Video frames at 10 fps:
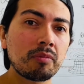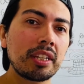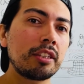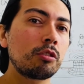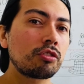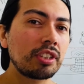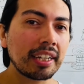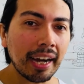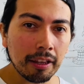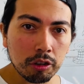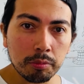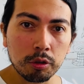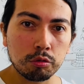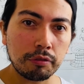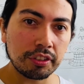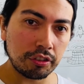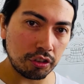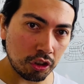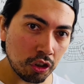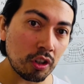intoxicado por su
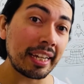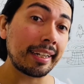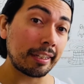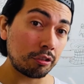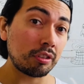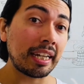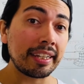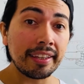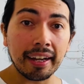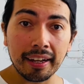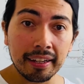obsesión con la irracionalidad,